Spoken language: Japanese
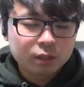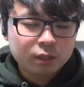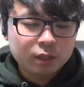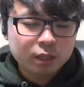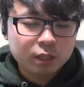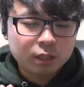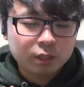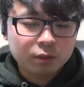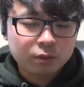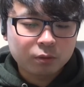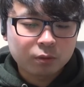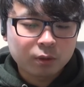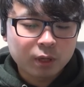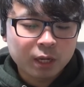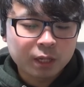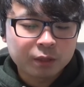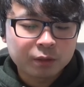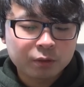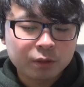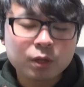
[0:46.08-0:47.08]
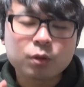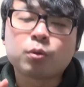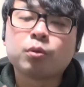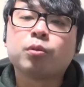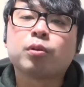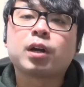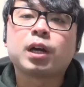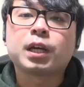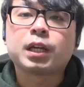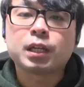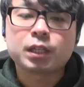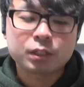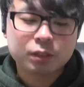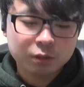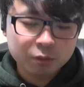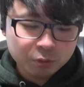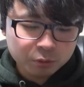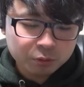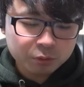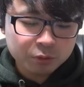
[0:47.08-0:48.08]
えっ、ー、とアンズはこの鍵が
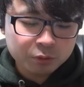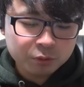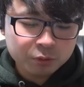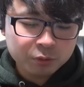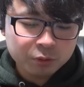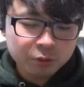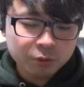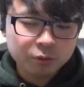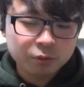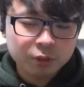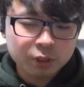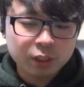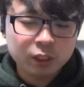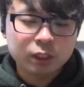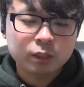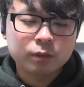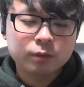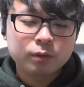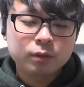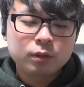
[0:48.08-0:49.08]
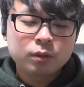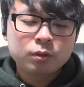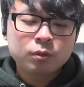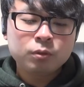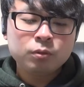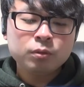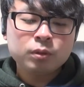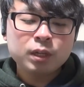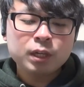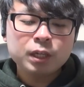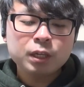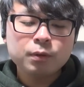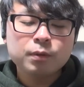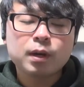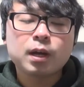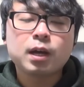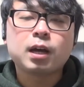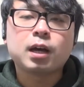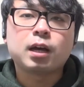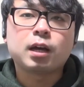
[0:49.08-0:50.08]
必要というようにこの鍵
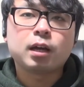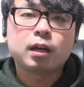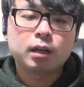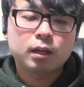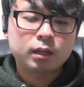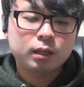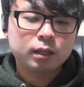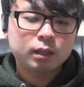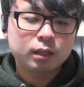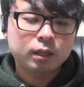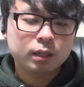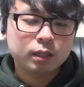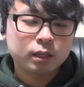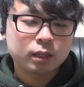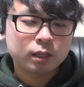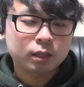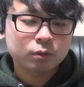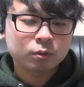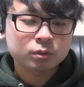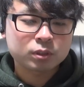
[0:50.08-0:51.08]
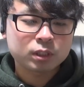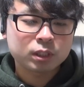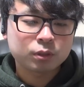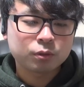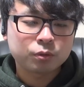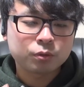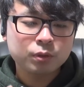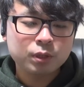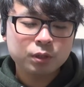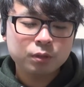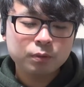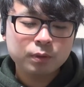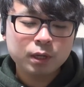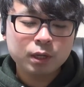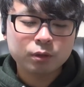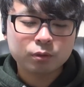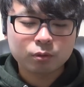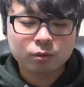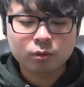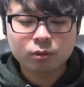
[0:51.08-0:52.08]
は、えー、こちらの
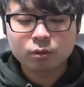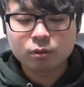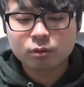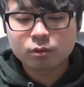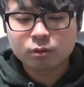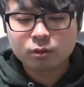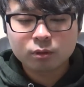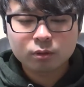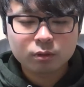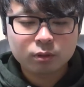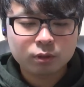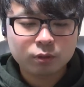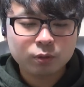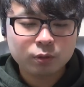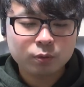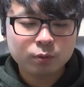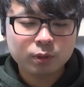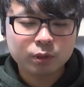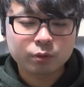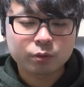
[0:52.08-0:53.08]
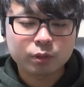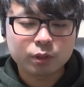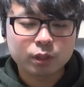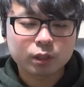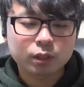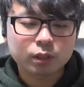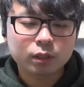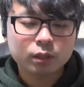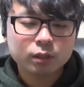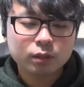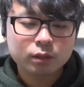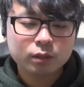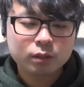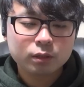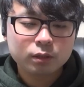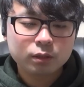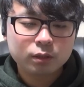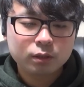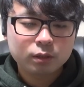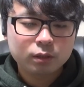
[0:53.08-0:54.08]
デュエルワールドデュエルワールドいいだ
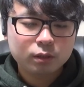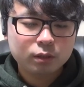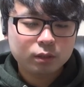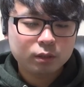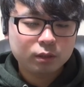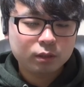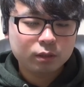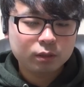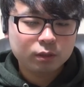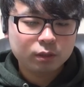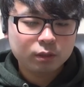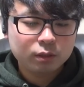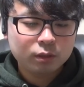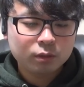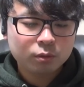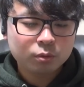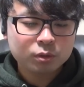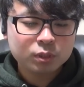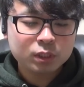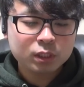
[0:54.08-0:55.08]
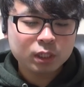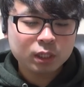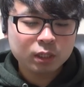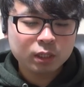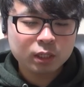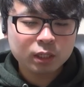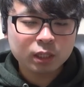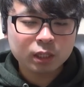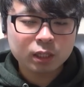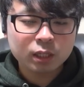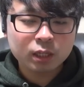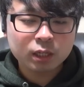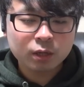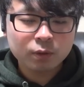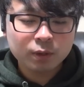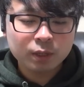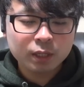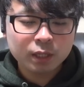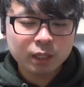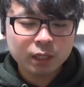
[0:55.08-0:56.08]
けこちらで戦
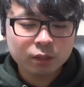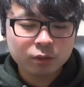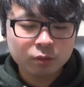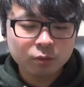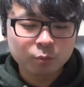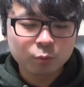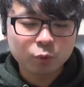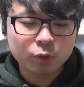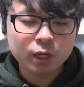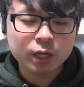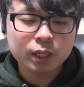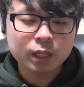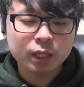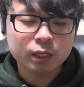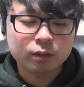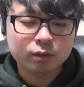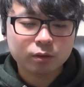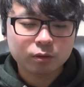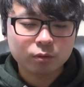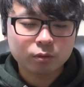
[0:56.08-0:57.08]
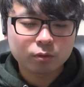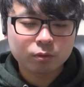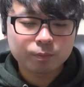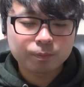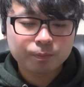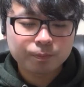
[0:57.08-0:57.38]
わないともらえないんですよ